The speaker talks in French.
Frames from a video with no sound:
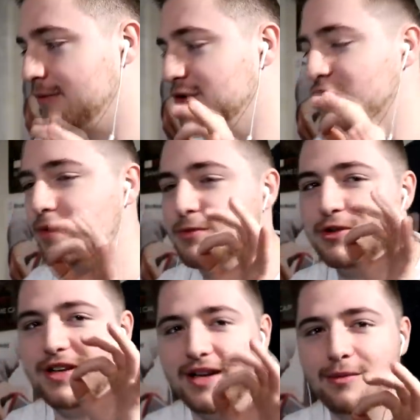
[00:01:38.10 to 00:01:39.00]
Moi je suis même
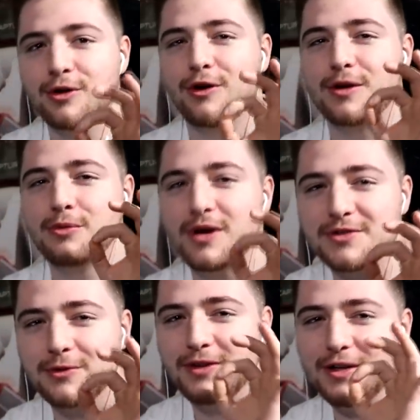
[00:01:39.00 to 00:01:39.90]
sûr carrément quand elle boit
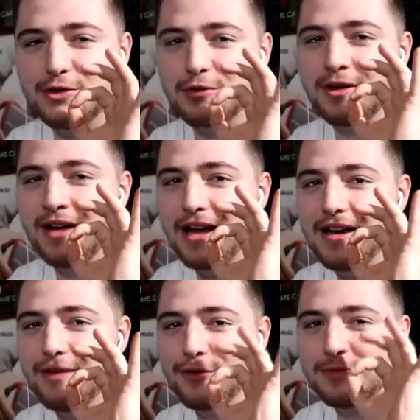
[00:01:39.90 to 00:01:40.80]
son verre, tu vois, elle
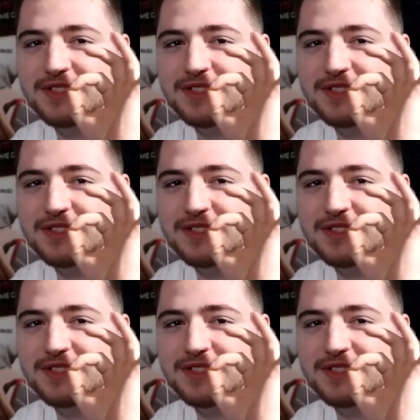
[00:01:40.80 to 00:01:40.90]
lève le